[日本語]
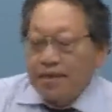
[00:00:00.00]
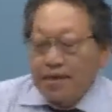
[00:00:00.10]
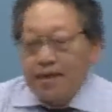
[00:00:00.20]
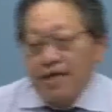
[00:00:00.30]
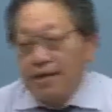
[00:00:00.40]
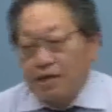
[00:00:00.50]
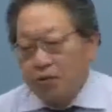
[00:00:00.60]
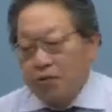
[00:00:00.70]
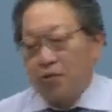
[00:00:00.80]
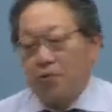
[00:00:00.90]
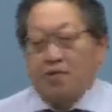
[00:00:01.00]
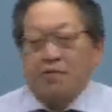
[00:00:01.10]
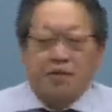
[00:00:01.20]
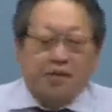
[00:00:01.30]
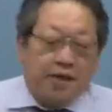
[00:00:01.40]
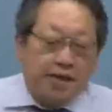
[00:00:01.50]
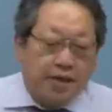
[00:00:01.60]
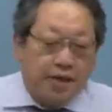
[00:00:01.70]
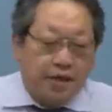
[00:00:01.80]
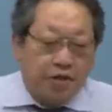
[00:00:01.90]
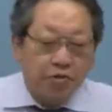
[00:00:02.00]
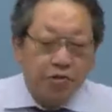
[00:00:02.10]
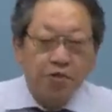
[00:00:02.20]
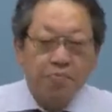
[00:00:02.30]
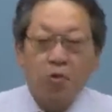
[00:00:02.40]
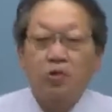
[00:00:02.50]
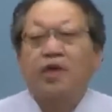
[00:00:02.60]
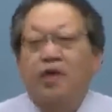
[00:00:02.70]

えー、今日の講座のですね、えー、趣旨目